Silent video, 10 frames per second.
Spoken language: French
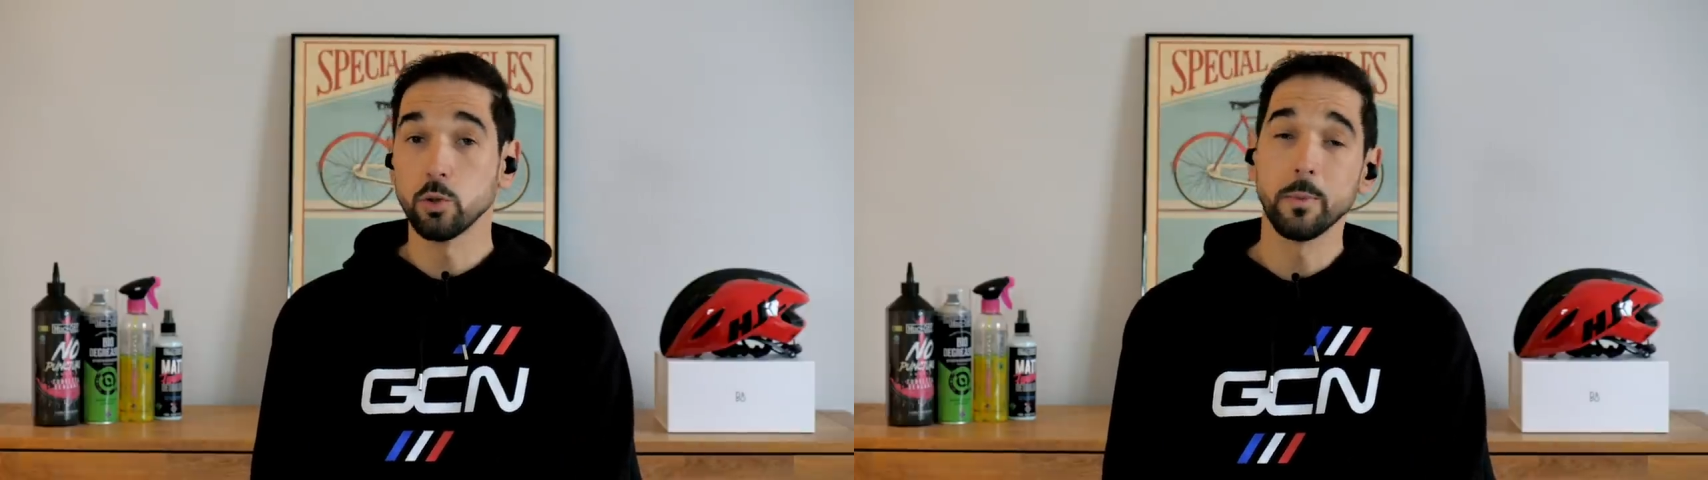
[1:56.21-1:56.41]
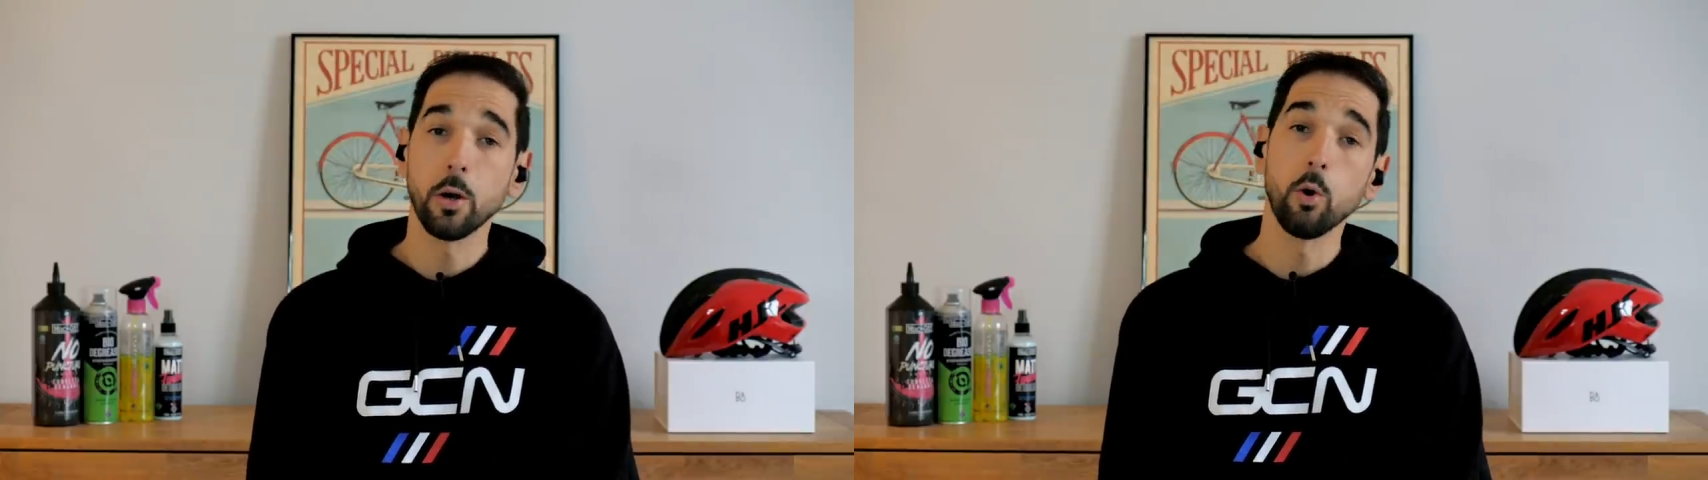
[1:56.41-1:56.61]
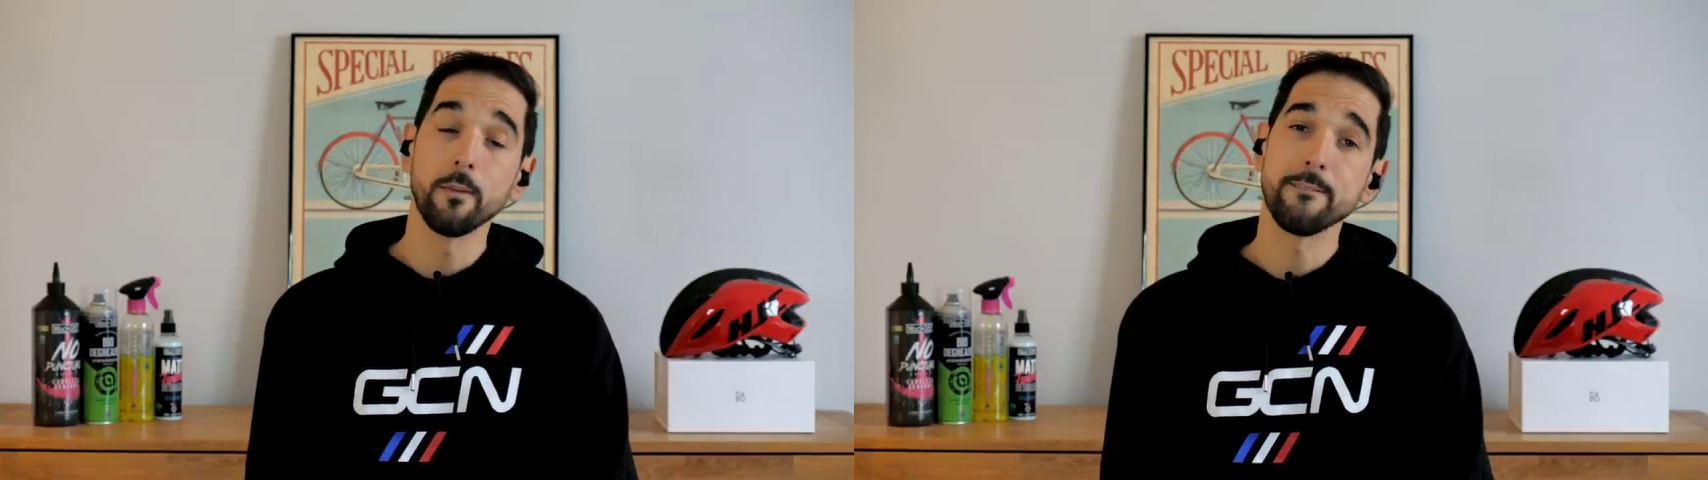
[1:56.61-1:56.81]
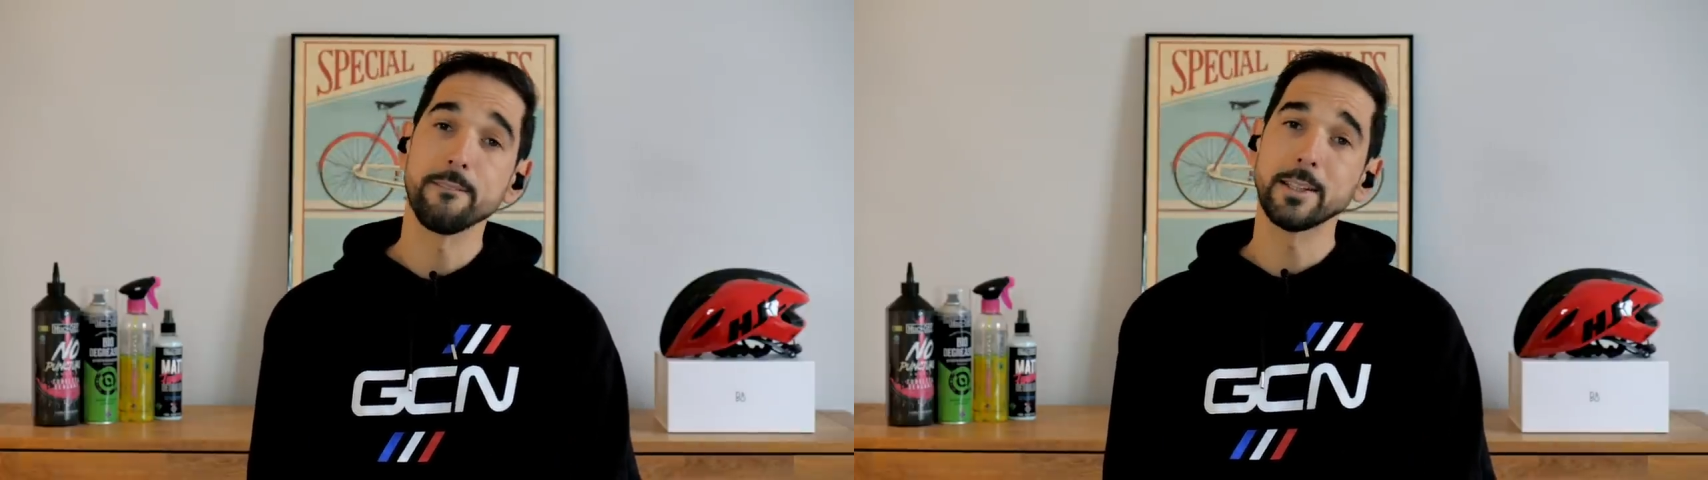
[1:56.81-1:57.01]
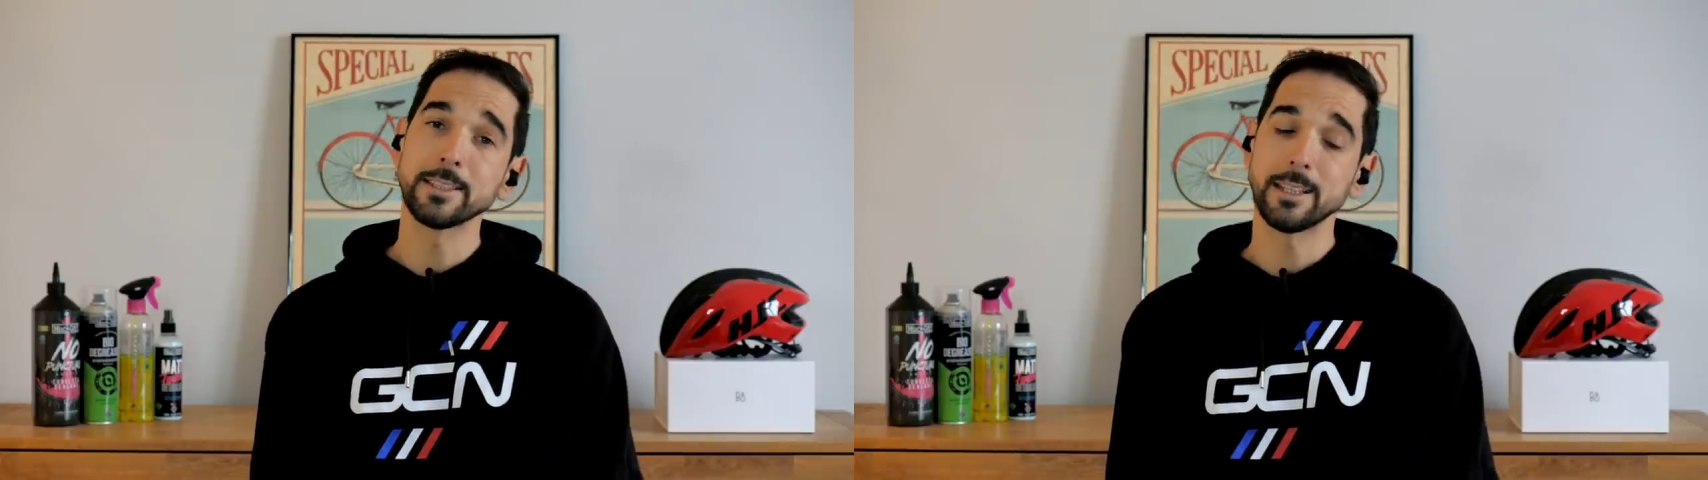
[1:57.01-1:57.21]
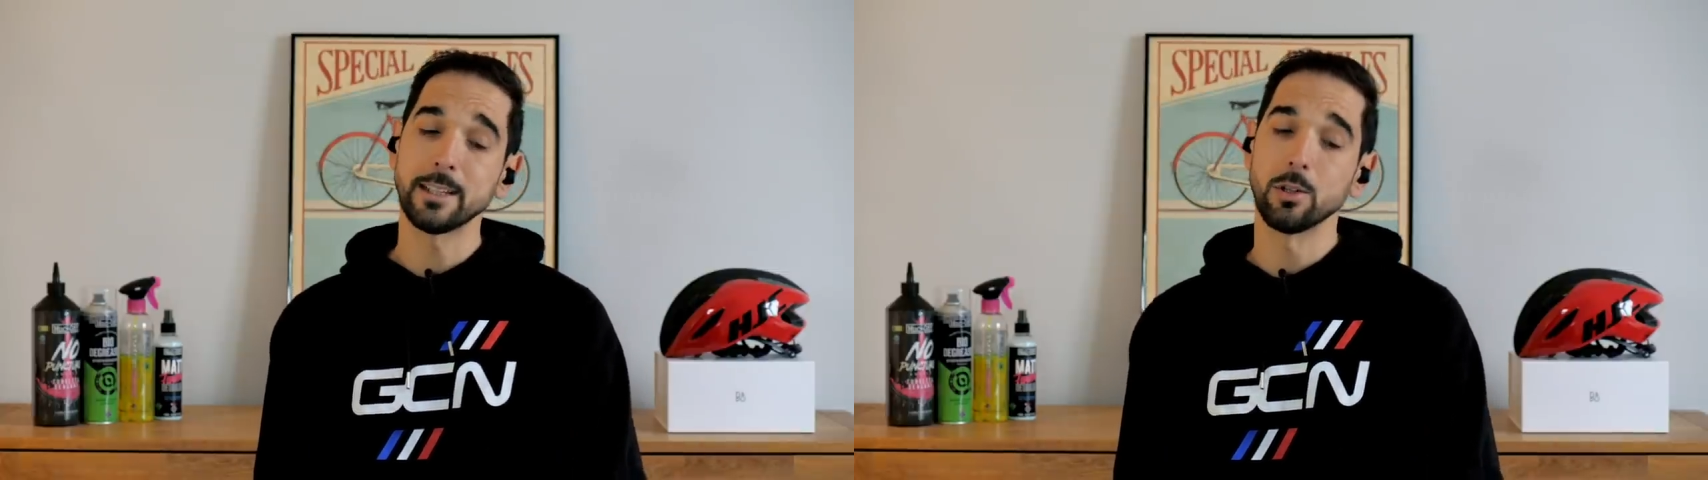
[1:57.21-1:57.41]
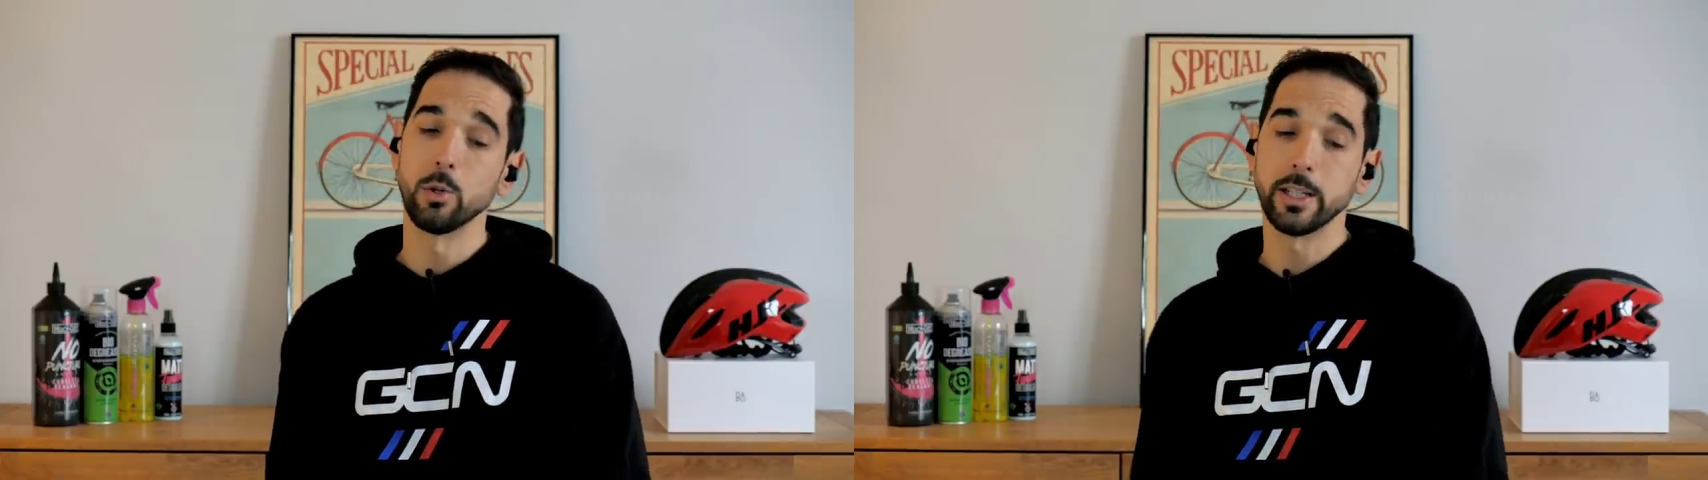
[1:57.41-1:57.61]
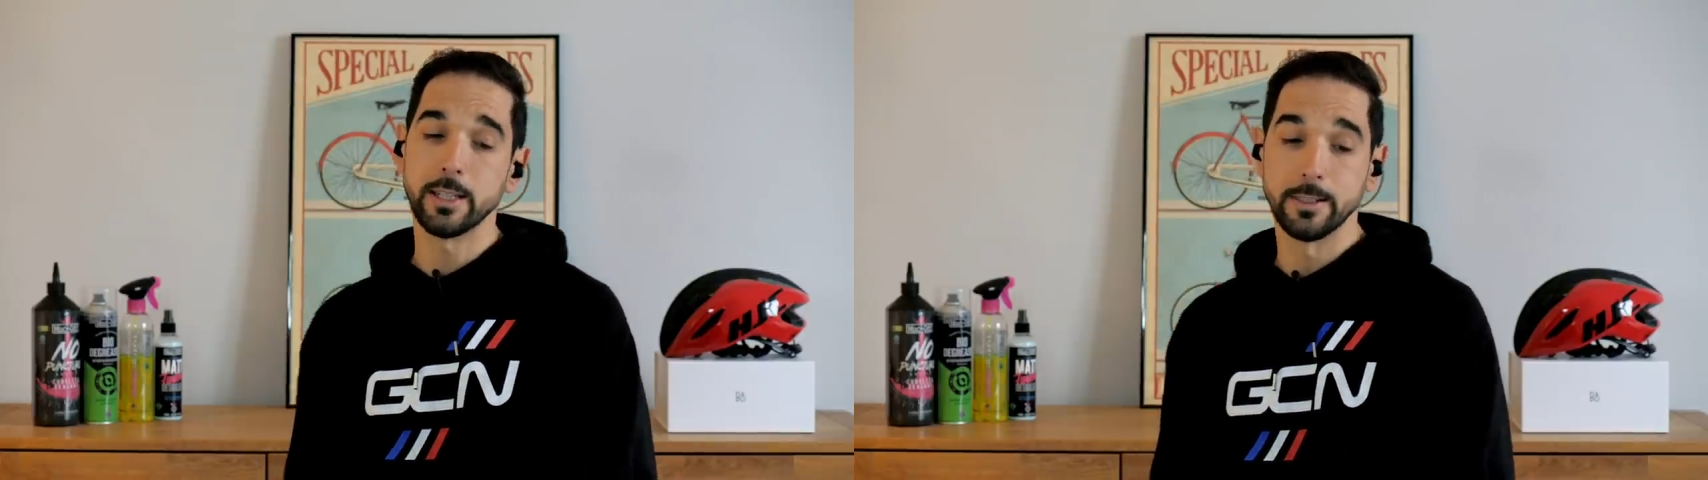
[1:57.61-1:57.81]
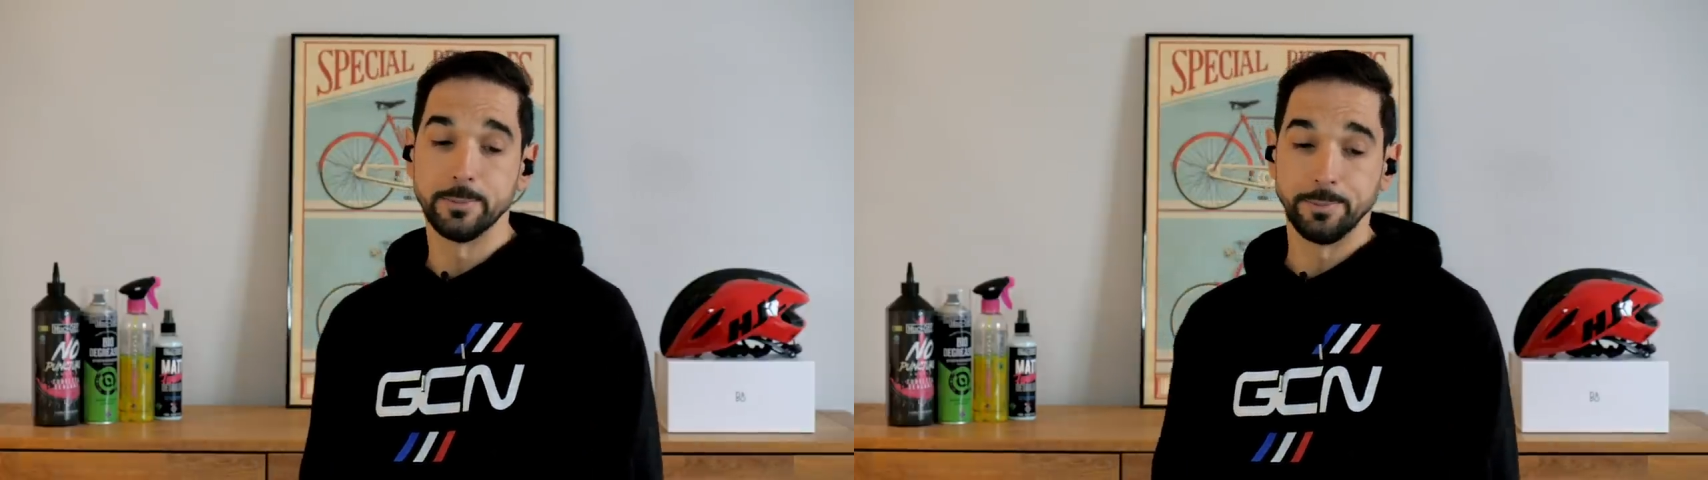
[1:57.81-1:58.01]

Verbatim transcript: numéro 27, Loïc.